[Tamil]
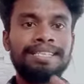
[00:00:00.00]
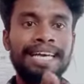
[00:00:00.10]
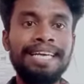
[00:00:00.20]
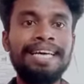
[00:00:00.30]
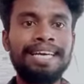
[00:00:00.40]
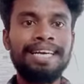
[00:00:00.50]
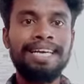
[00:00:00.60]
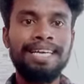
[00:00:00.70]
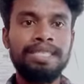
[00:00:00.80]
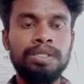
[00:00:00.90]
சன்னரக
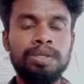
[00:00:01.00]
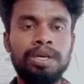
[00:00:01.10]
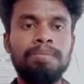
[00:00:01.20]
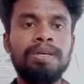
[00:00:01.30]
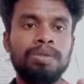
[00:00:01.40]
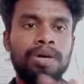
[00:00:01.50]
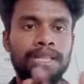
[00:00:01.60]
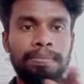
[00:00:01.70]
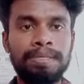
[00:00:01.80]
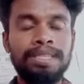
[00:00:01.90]
அரிசின்னு சொல்கிறோம்ல ஸோ
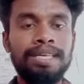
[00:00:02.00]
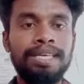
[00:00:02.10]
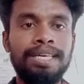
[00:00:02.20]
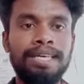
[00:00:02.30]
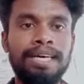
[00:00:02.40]
அதை பற்றின